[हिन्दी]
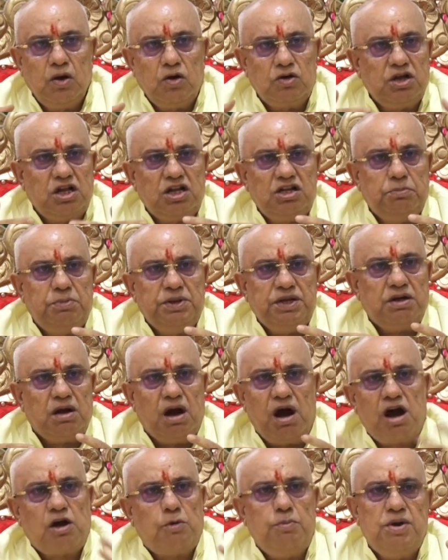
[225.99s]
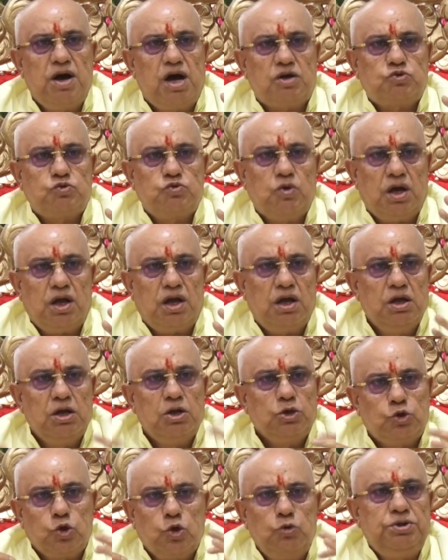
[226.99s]
और यदि मेरी आंख में आंसू है
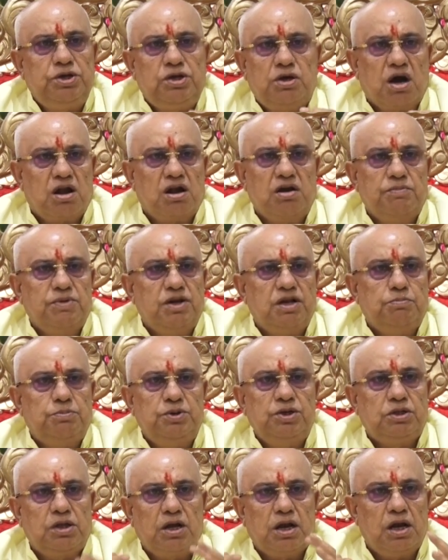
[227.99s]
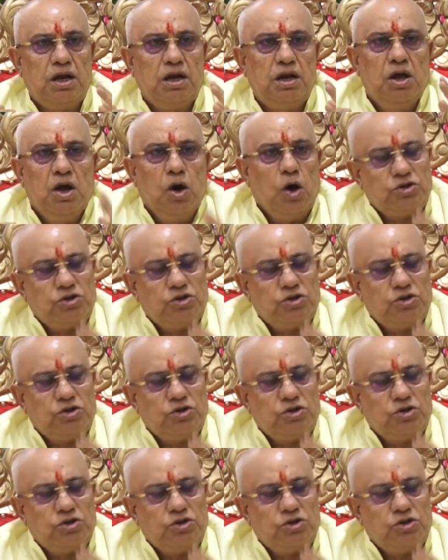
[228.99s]
तो भी कारण मेरे भीतर है